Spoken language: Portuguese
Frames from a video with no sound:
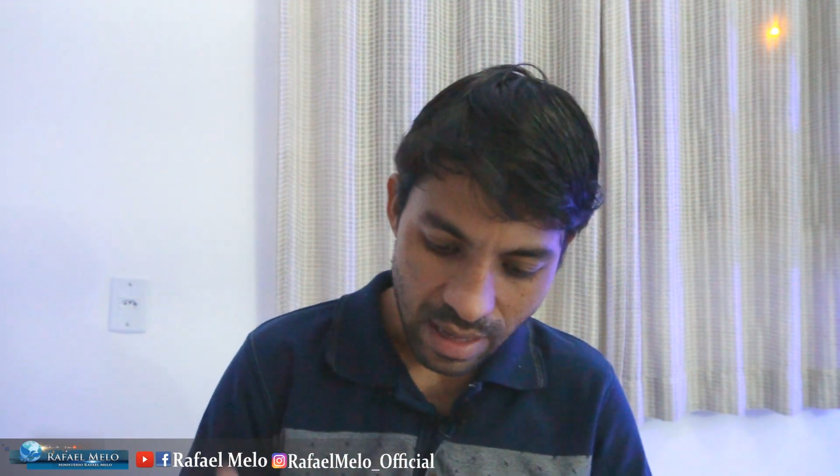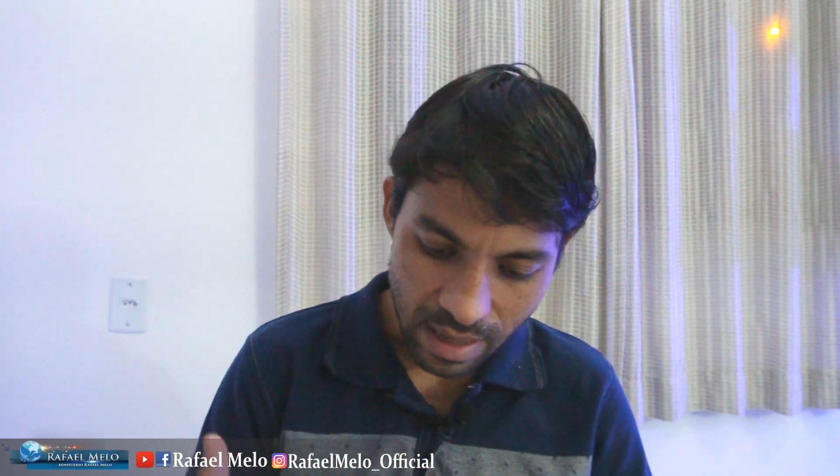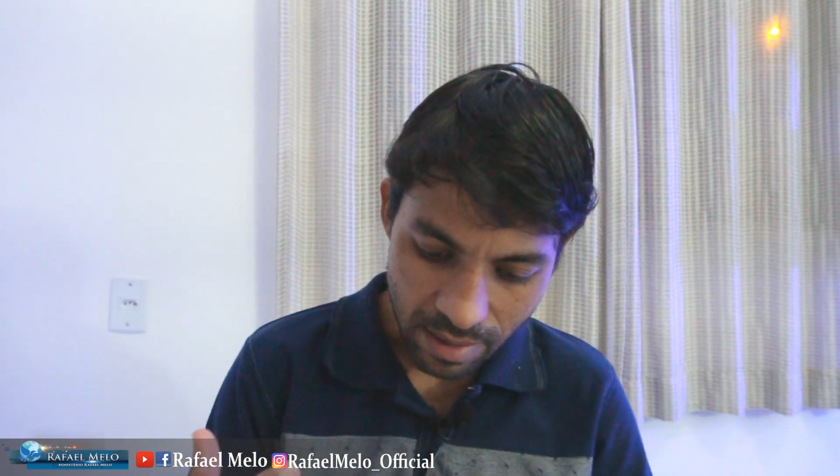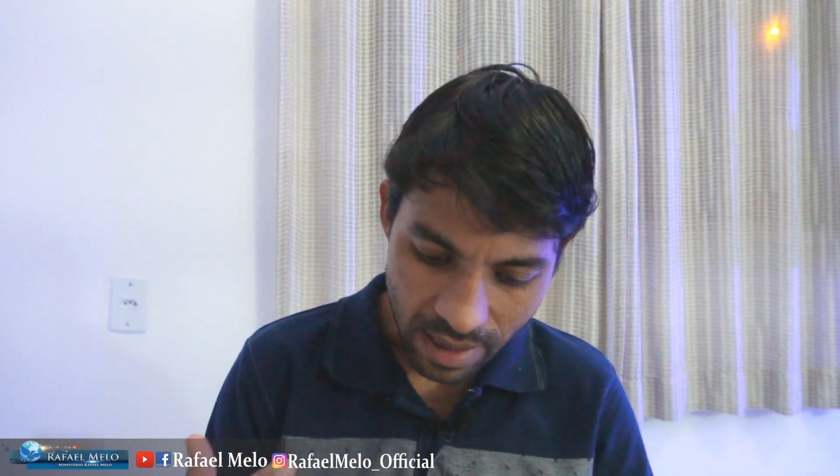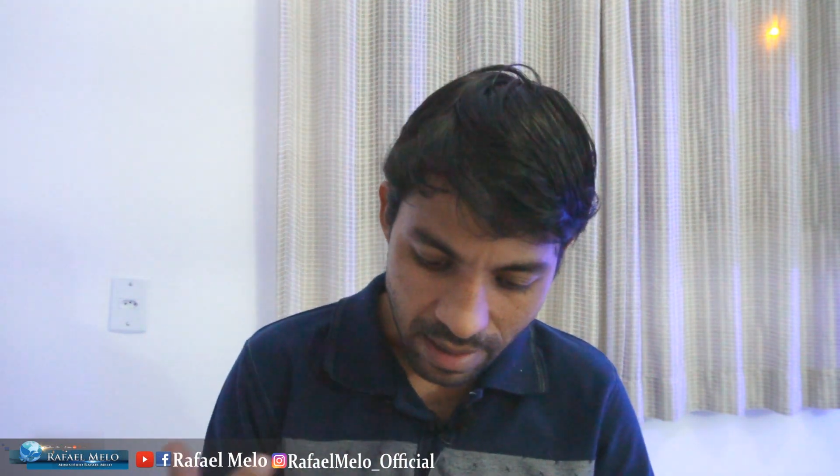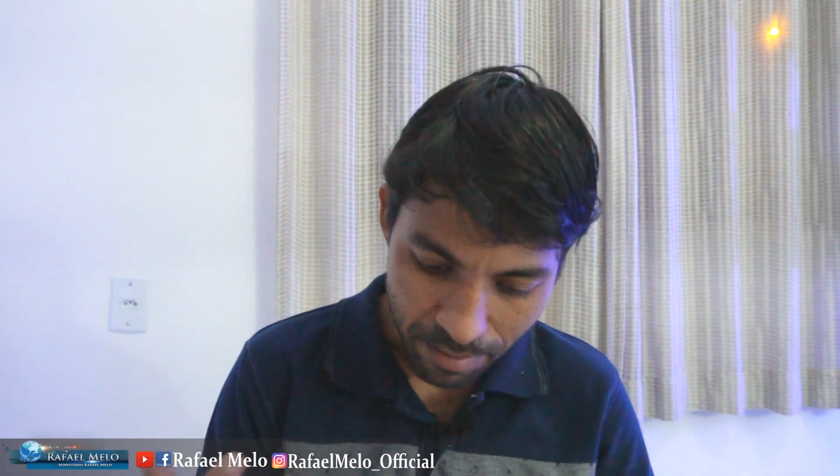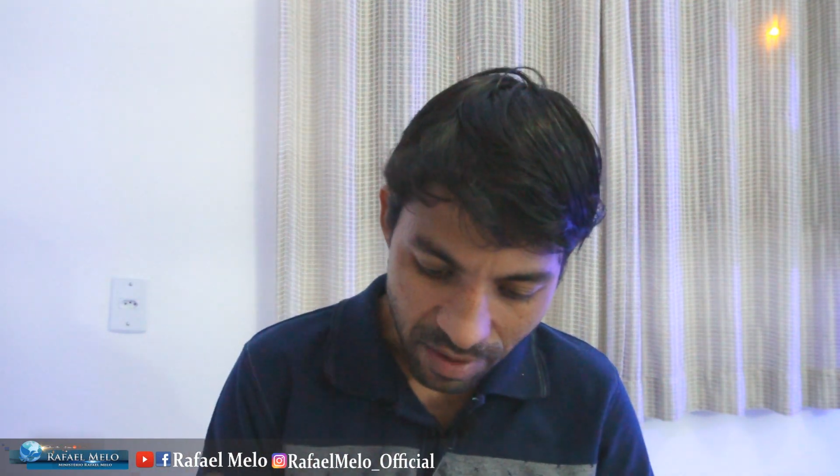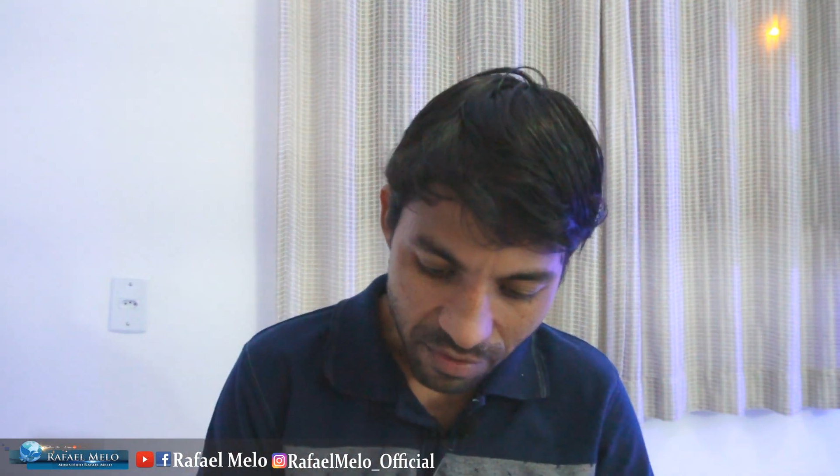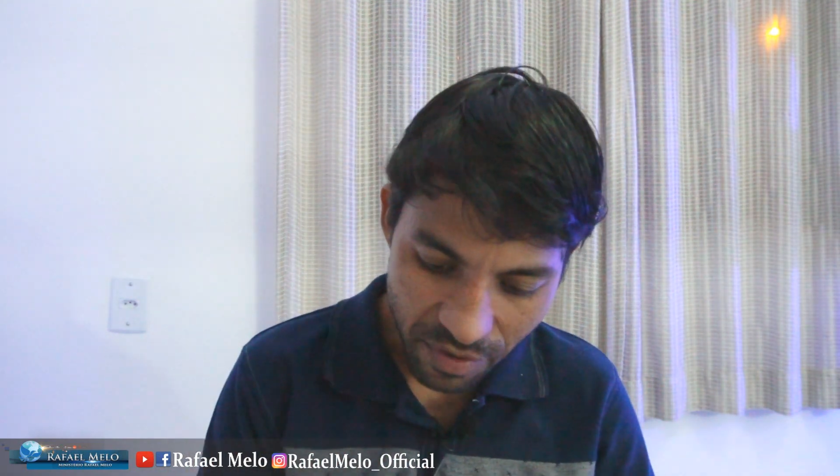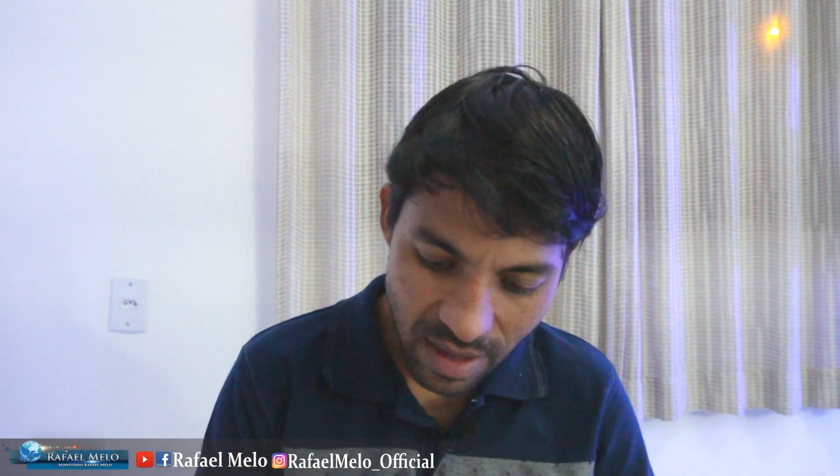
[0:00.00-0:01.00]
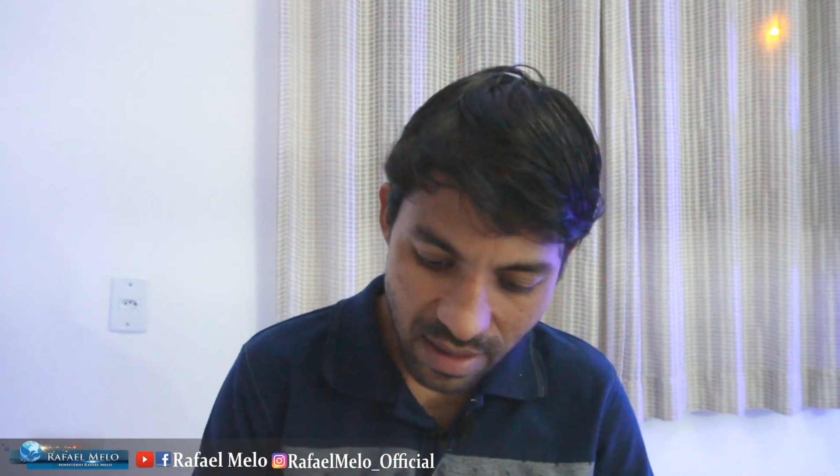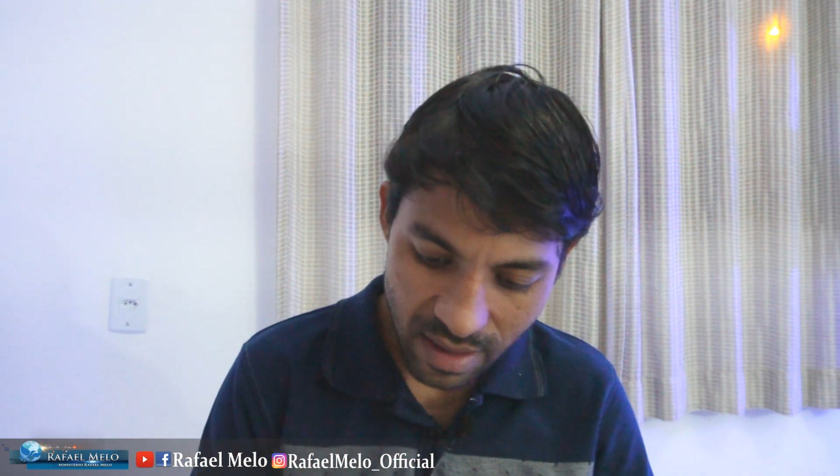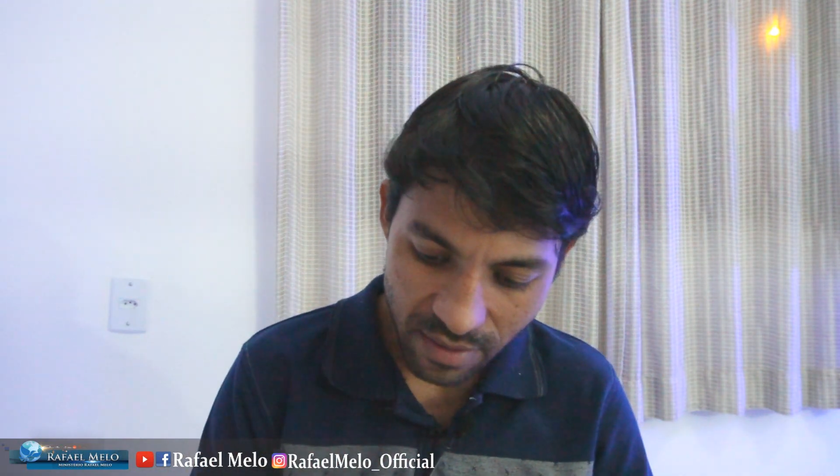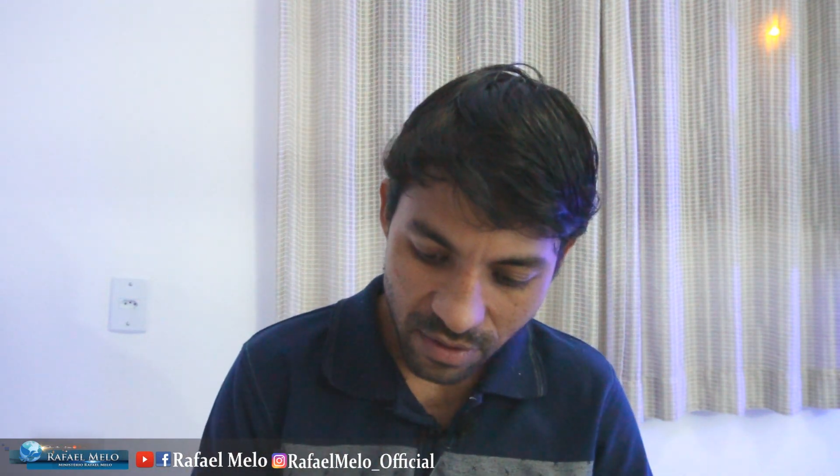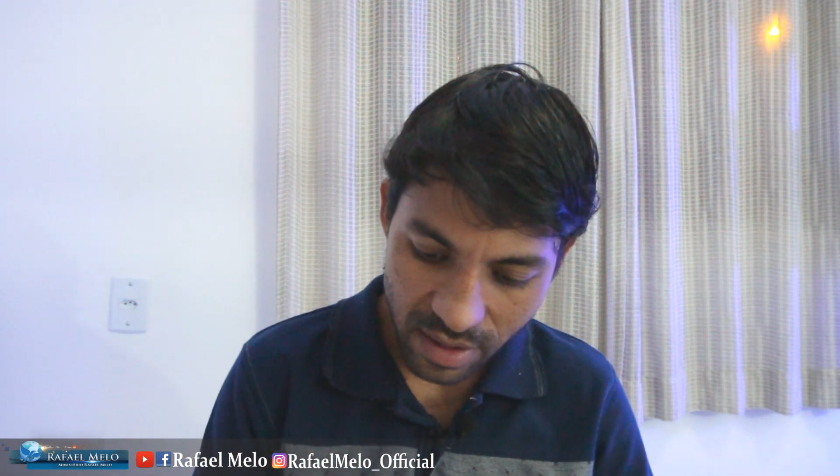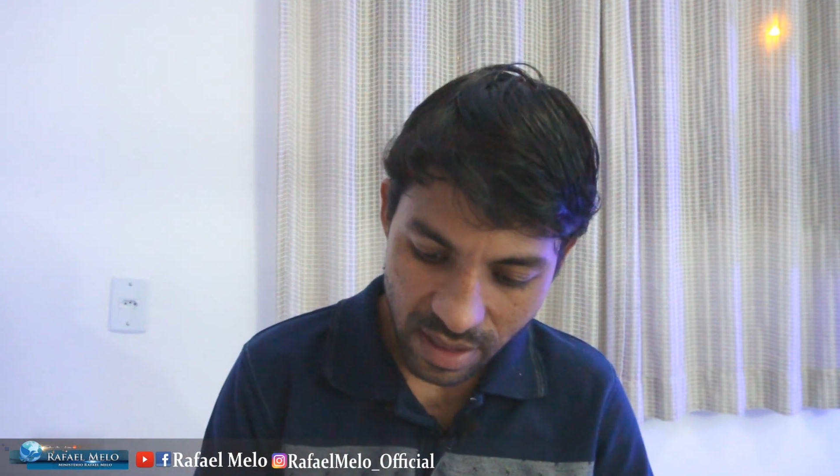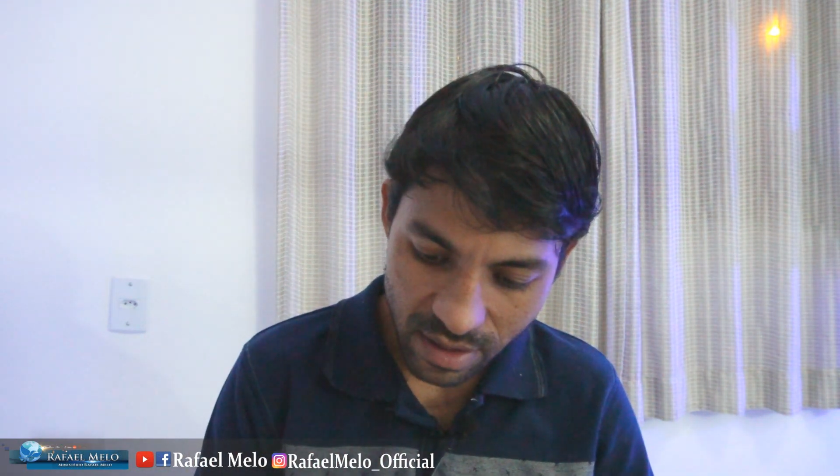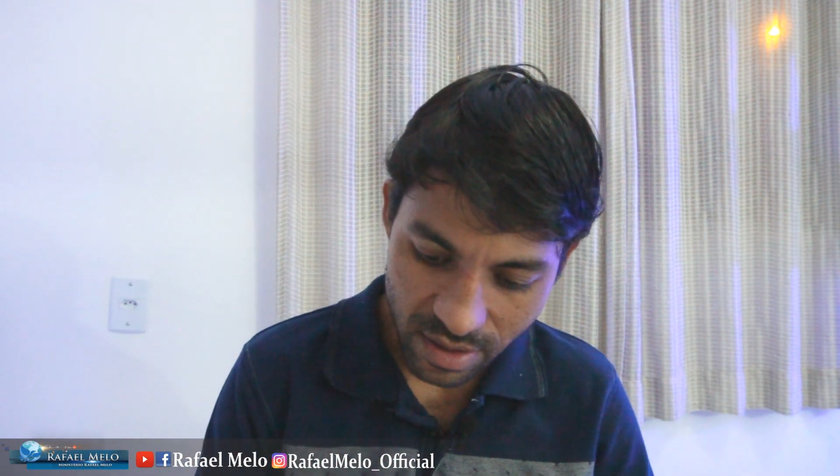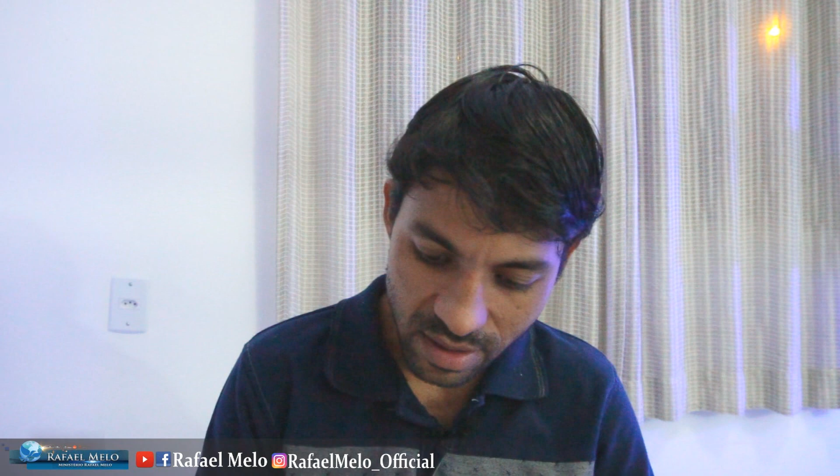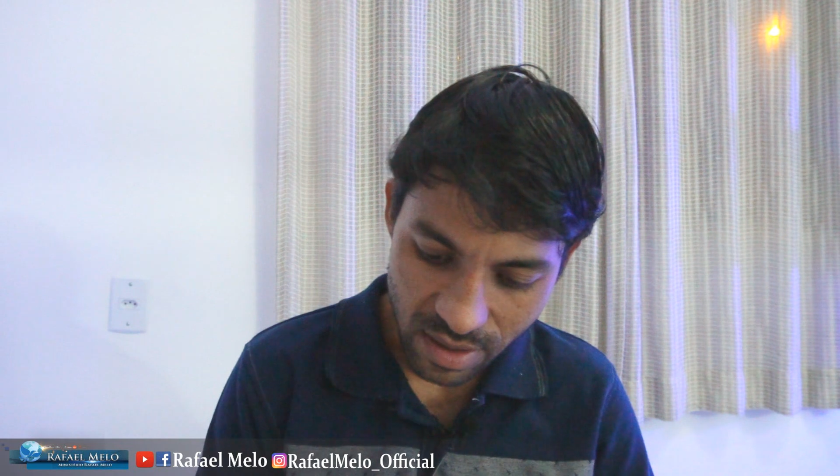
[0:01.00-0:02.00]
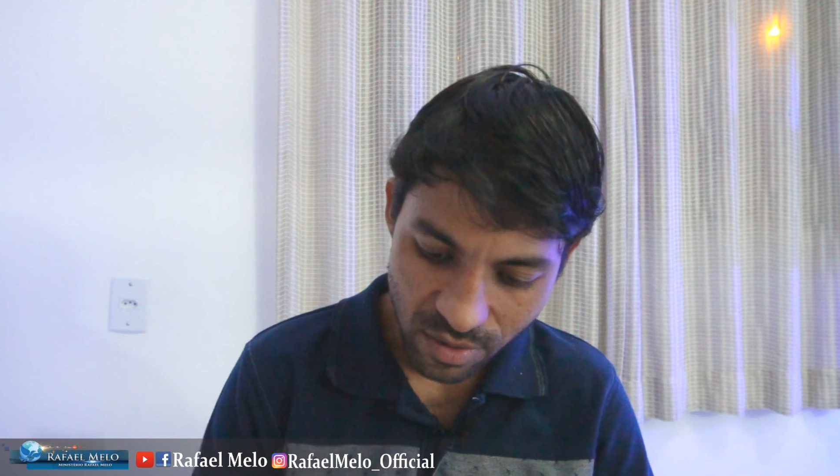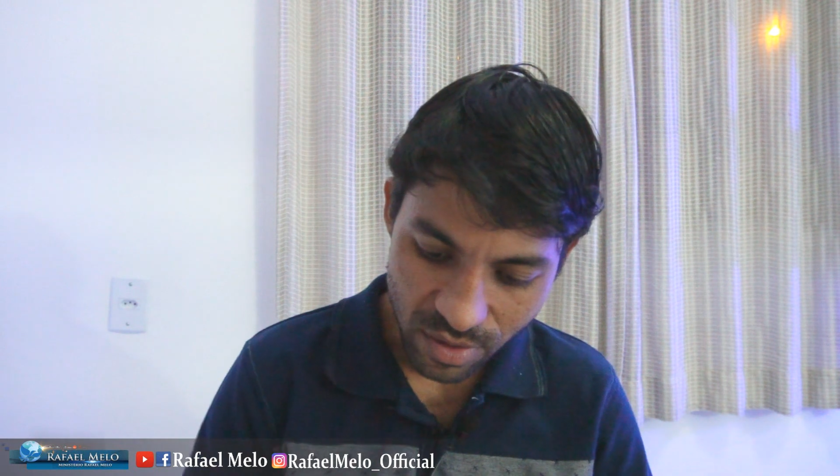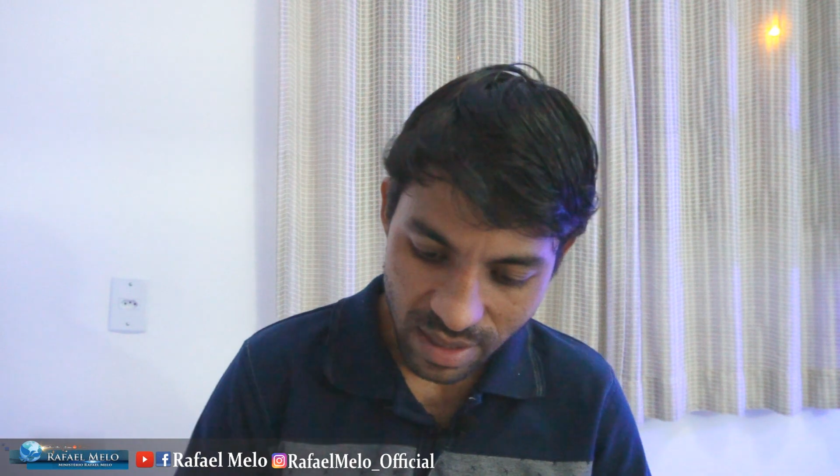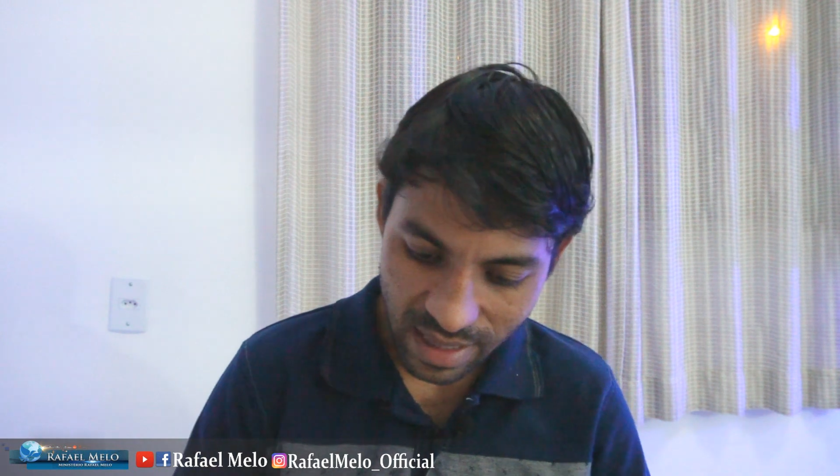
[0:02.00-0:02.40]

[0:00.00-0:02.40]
a perfeita vontade de Deus,